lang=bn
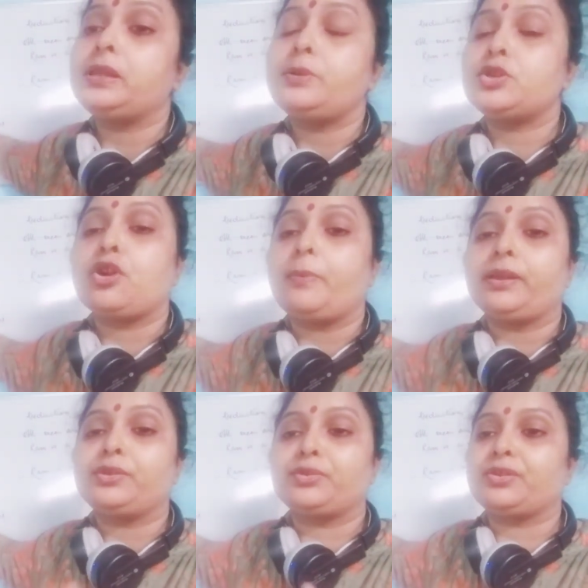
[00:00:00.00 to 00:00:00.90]
পৃথিবীর
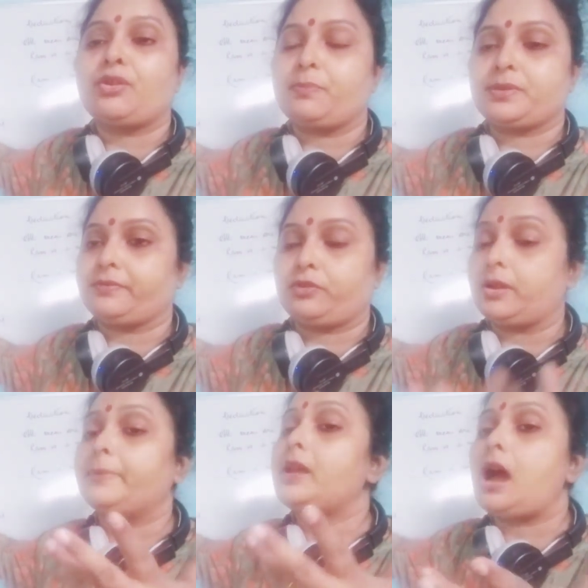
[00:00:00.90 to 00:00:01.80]
সবাইকে তো তার অবজার্ভ
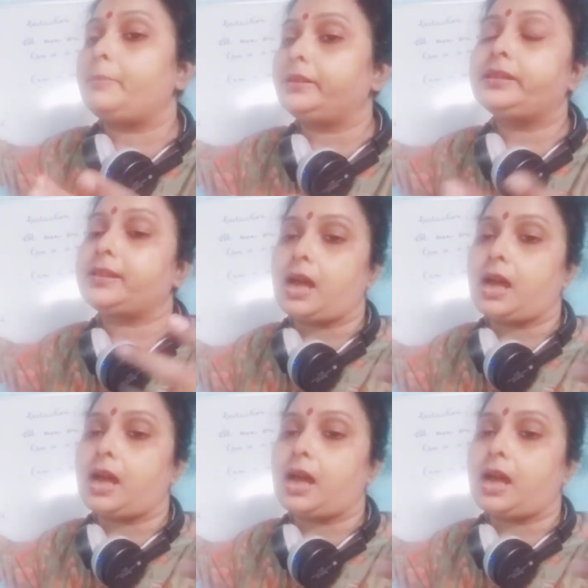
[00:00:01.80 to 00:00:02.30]
করা মানে আমাদের